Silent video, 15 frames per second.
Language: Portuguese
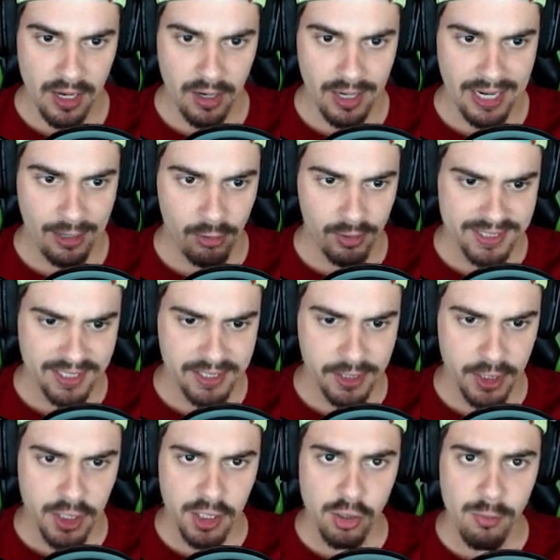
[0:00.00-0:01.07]
Lá, quadra
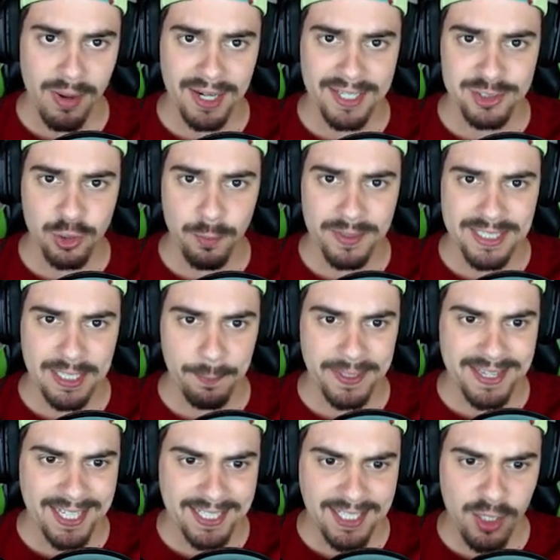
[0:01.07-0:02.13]
kill, mais um pontapé
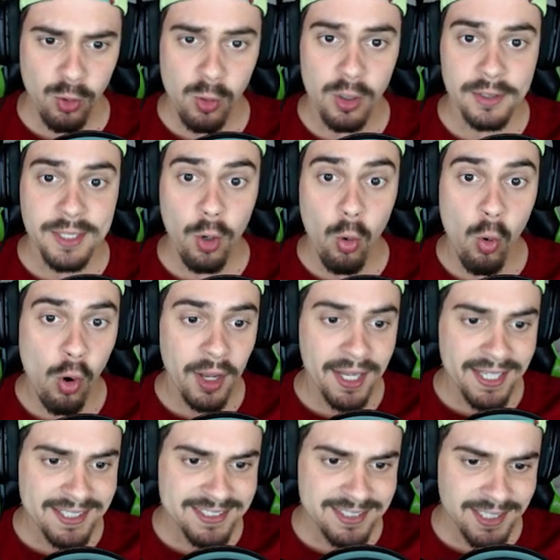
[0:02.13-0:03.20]
da kill. Deu.
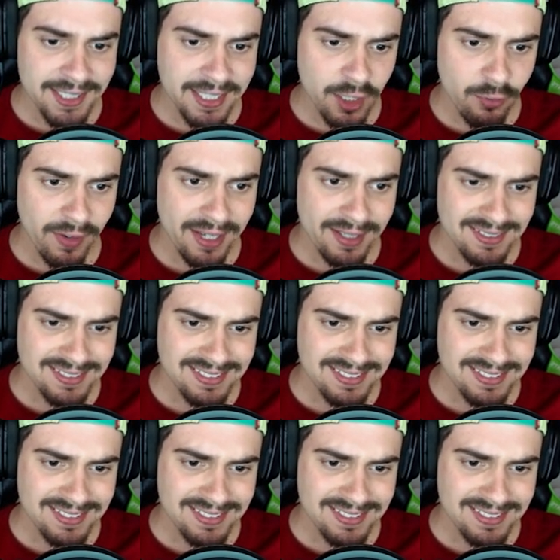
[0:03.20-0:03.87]
Insane kill, vai.